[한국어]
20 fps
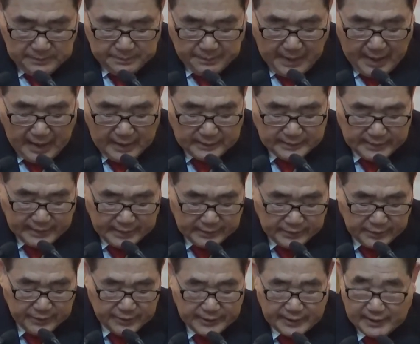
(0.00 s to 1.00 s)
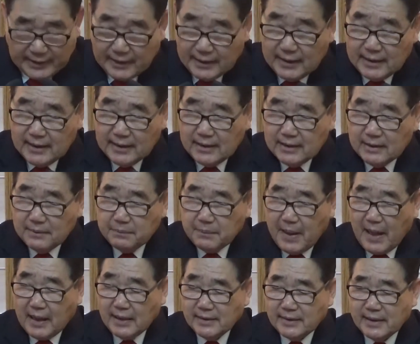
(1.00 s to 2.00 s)
빵 세 덩어리
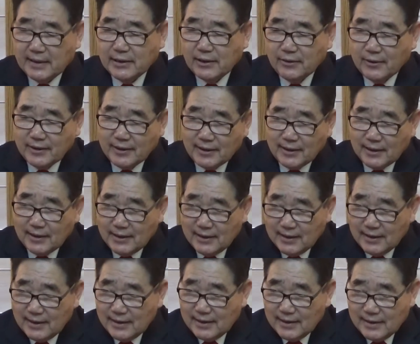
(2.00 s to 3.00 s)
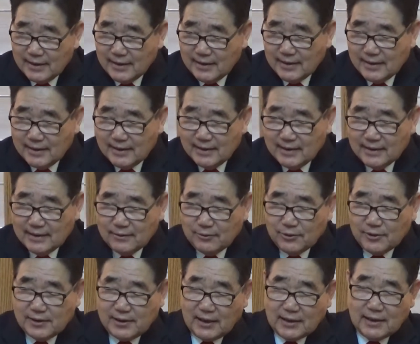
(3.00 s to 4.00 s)
빵 세 덩어리
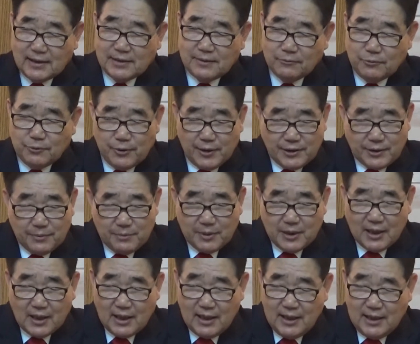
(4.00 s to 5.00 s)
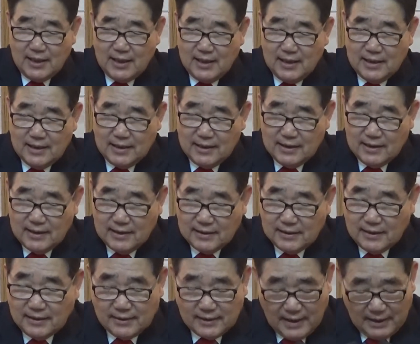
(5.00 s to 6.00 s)
그걸 찾아서 구했습니다
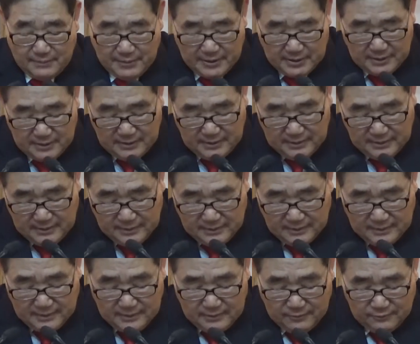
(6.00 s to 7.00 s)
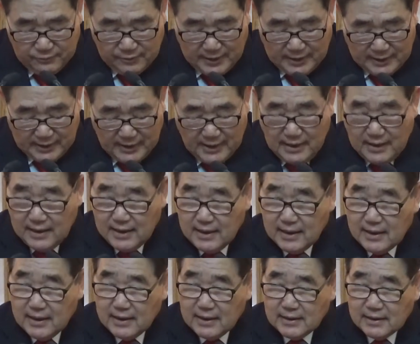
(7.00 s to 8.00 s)
네, 그 다음에는 구하라,
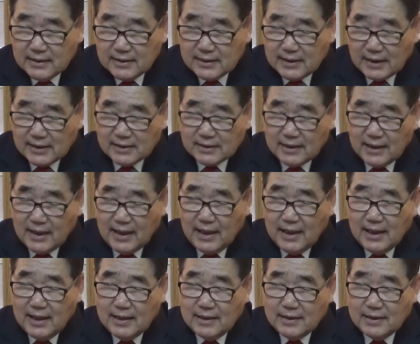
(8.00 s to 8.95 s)
찾으라,